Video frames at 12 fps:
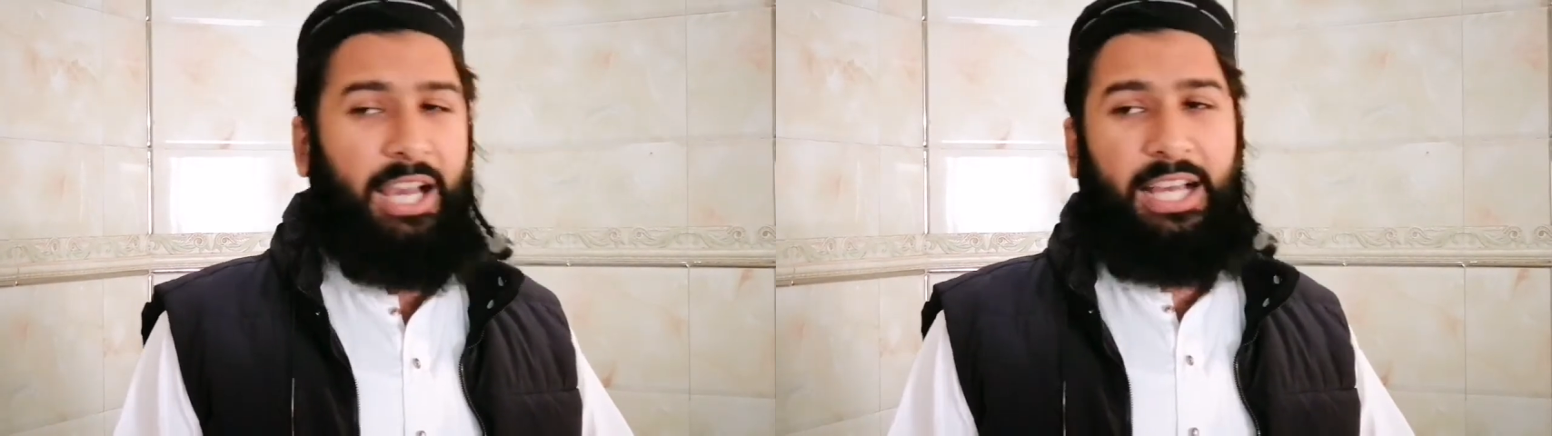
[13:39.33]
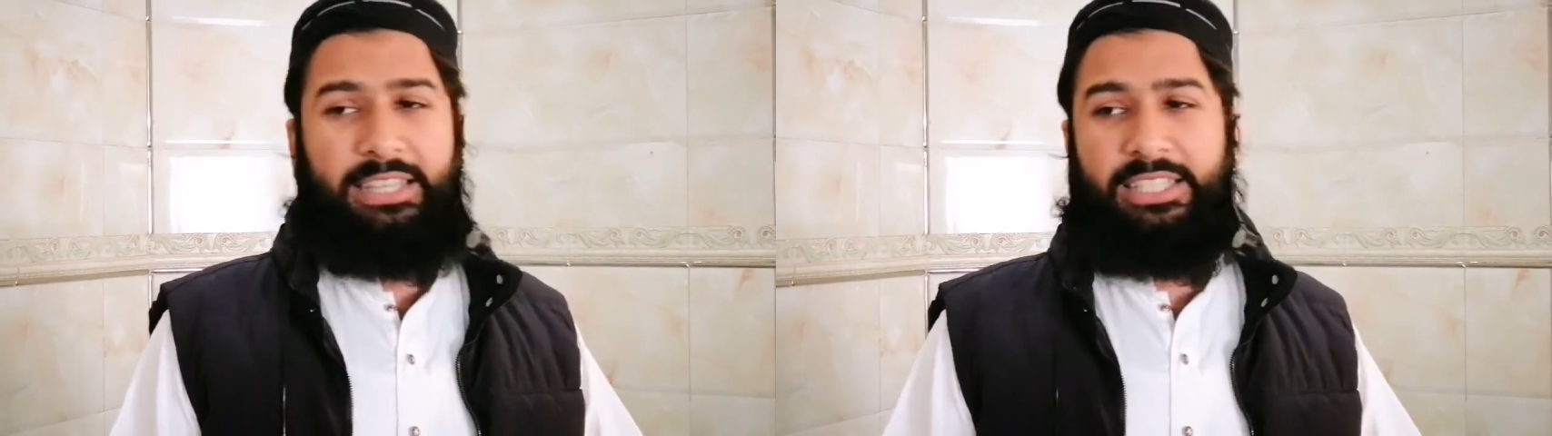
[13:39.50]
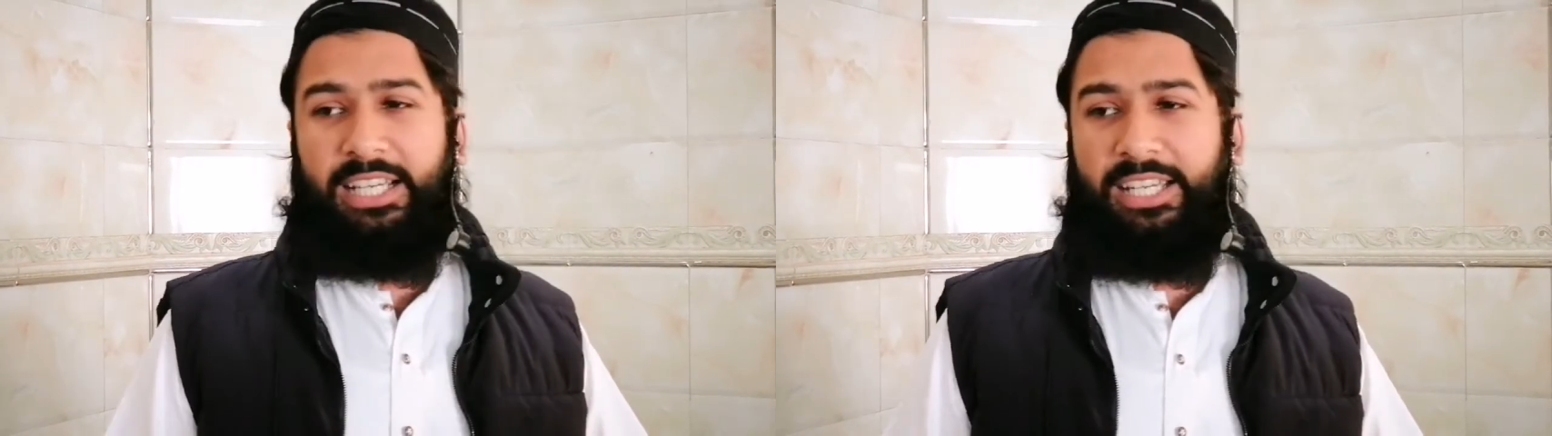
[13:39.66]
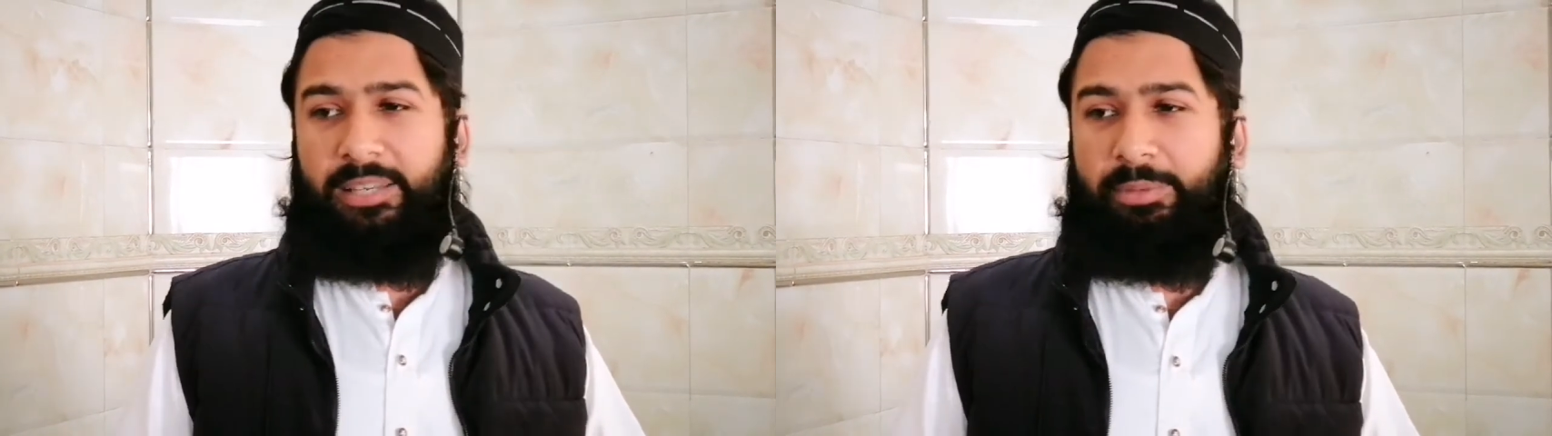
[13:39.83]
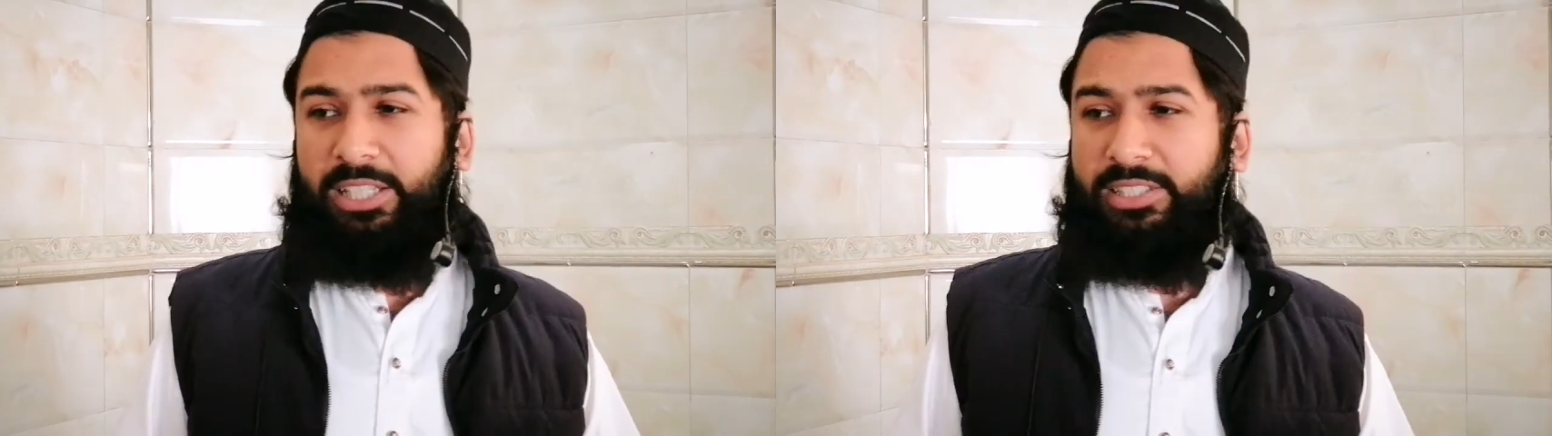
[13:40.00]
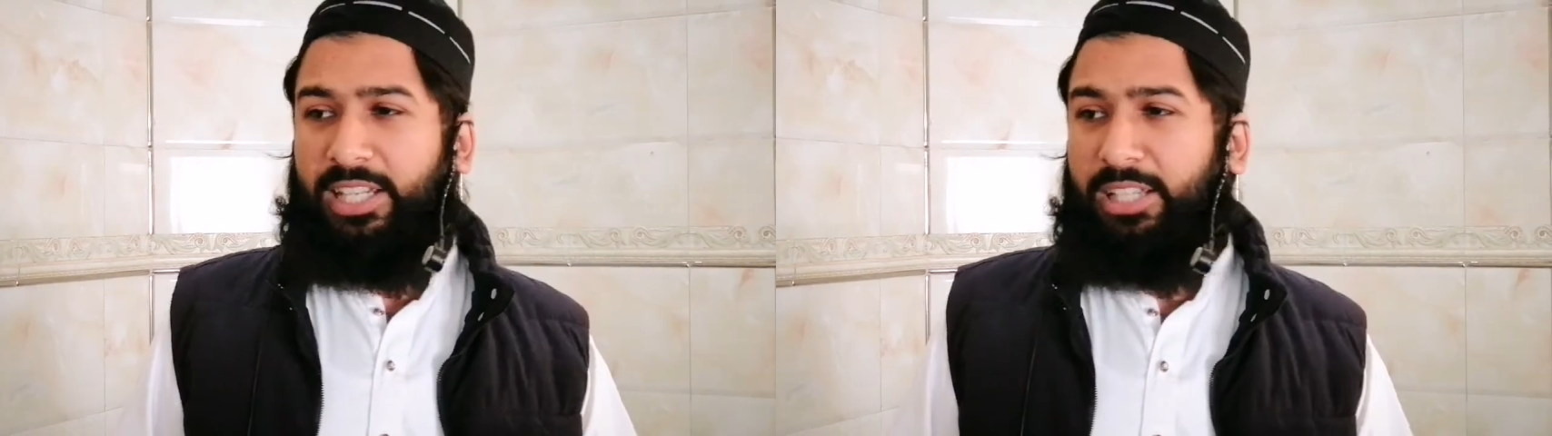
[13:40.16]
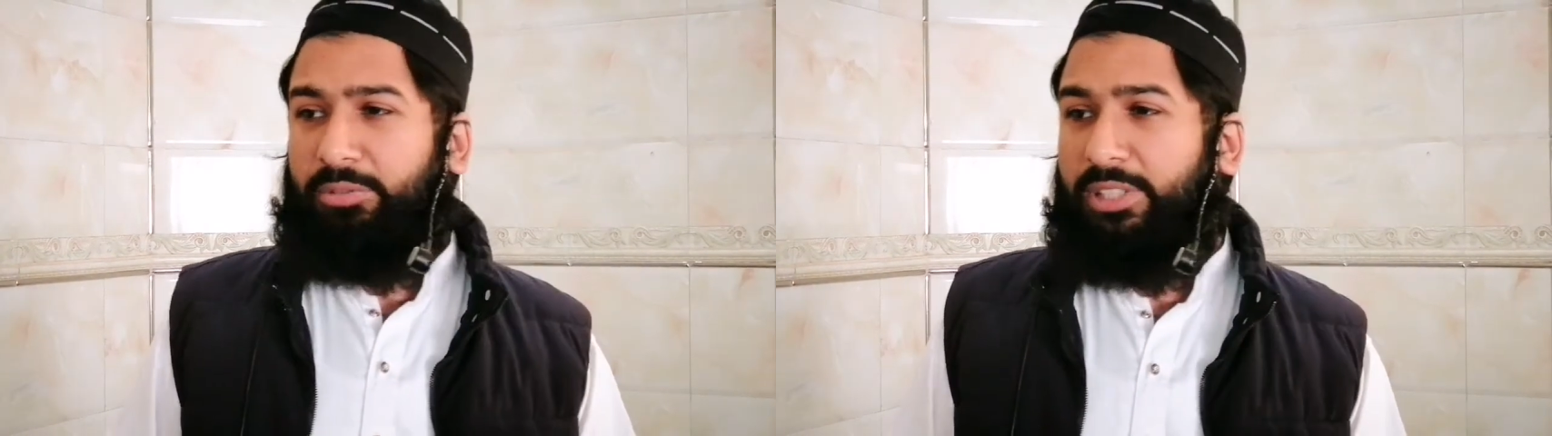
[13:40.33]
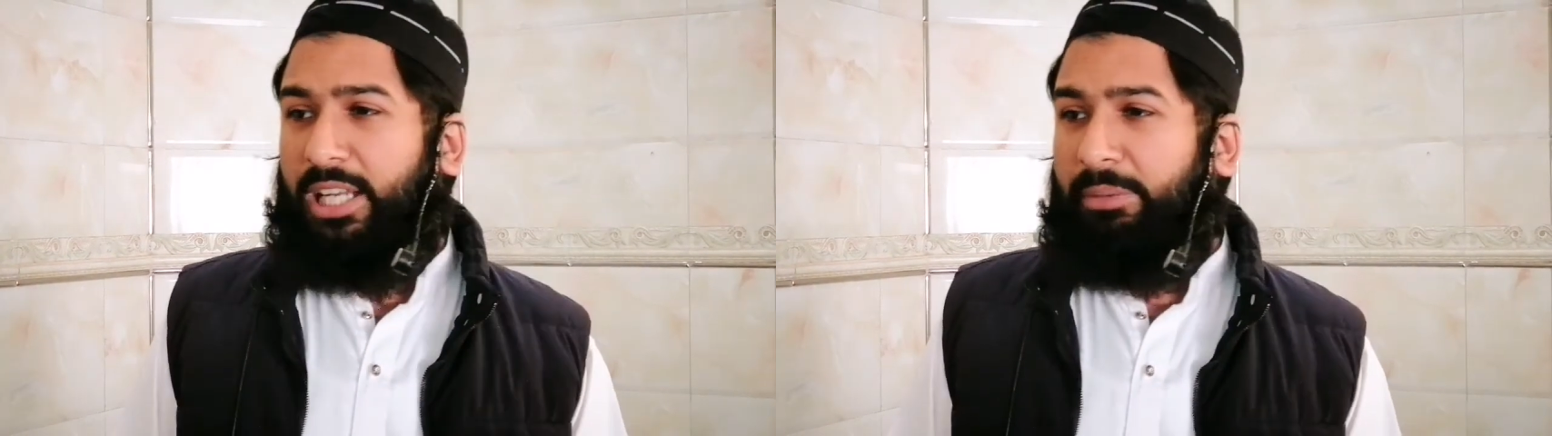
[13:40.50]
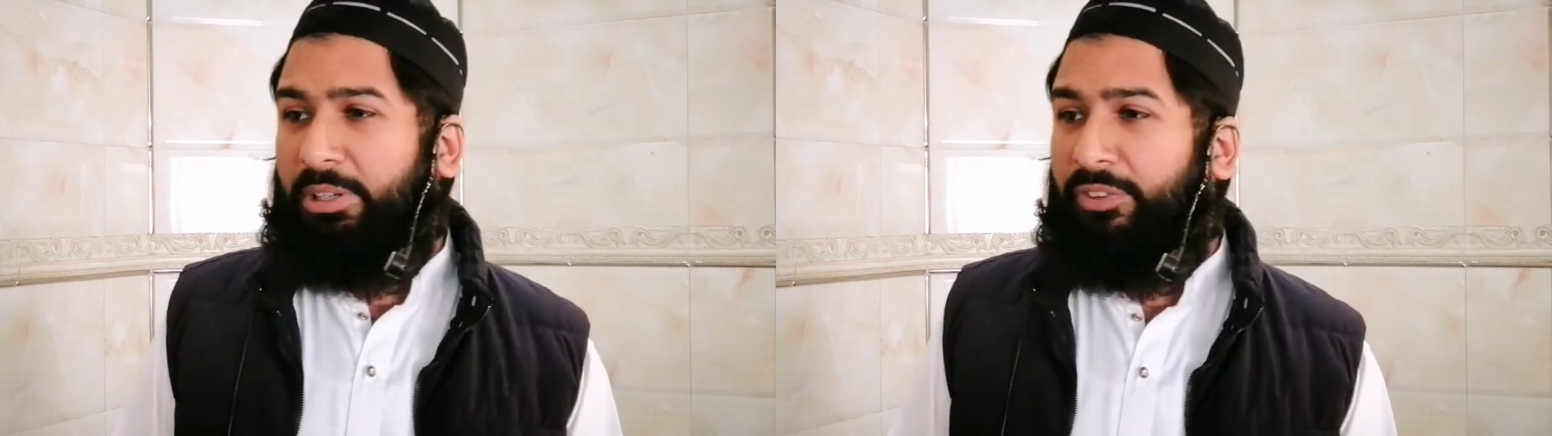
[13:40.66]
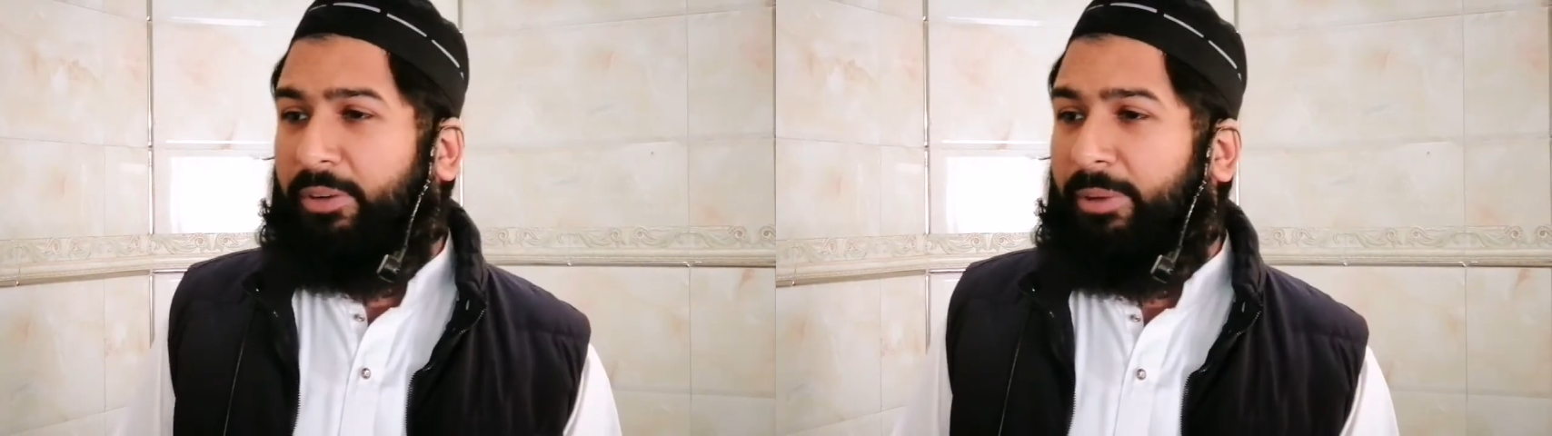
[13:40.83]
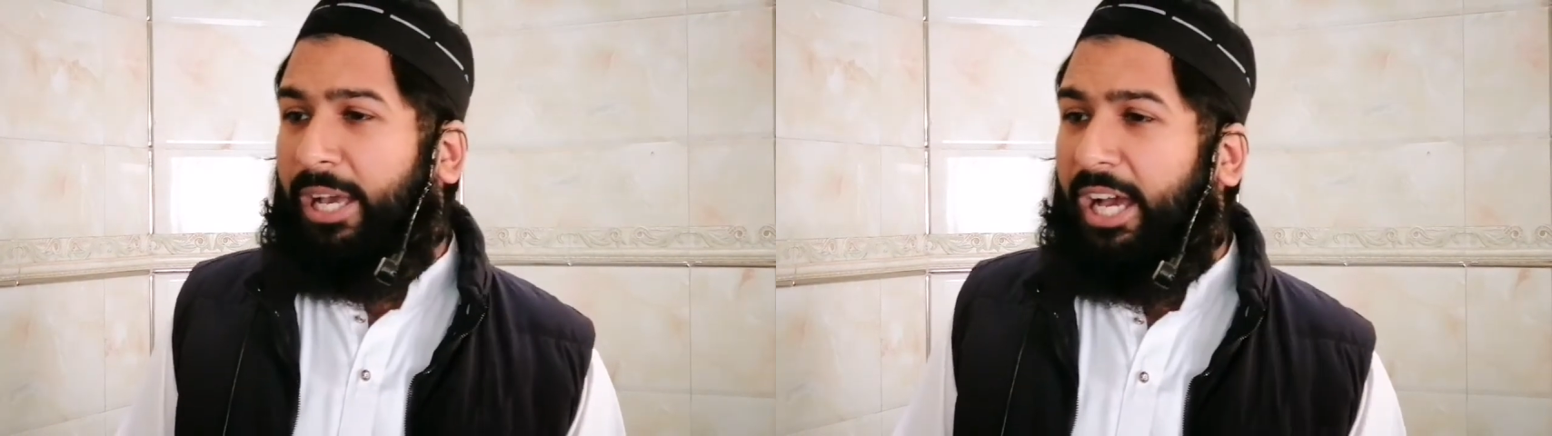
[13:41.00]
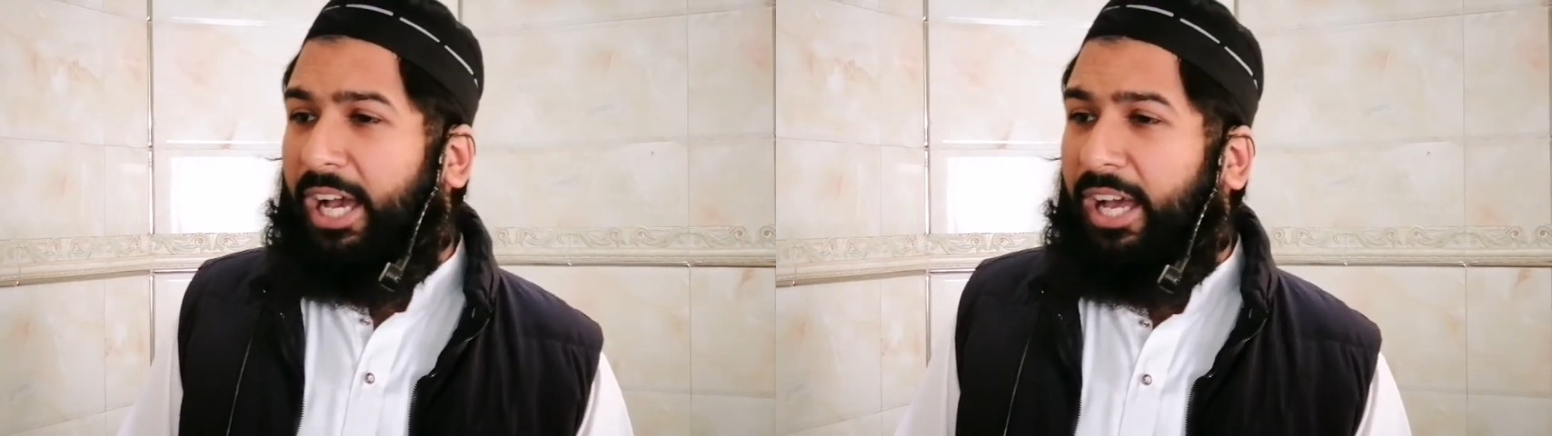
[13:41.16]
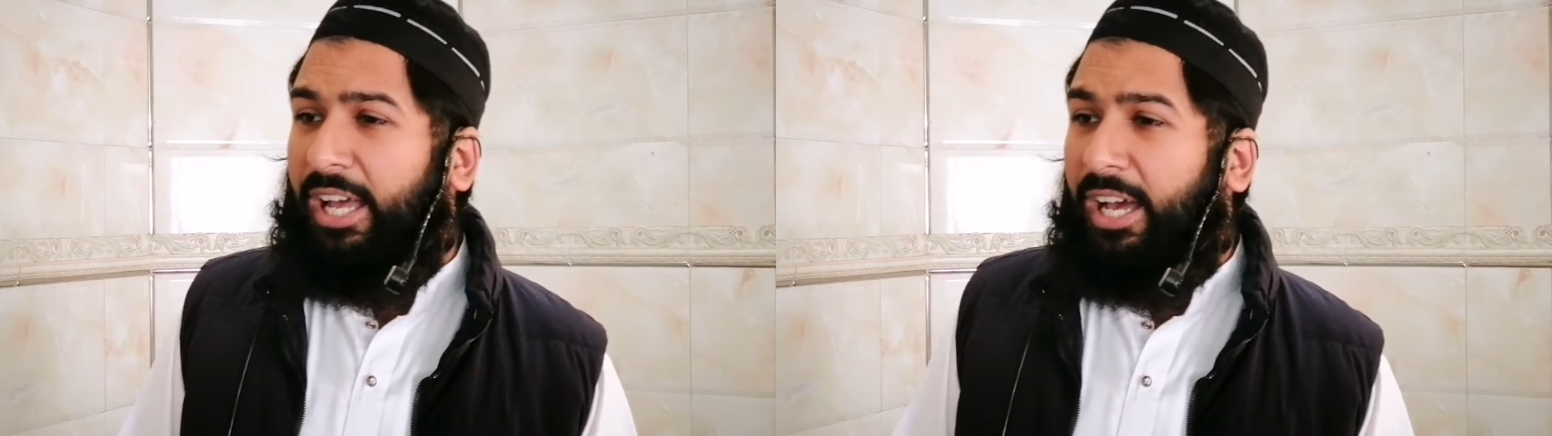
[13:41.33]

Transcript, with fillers: हती कि नबी सलाम ने फरमाया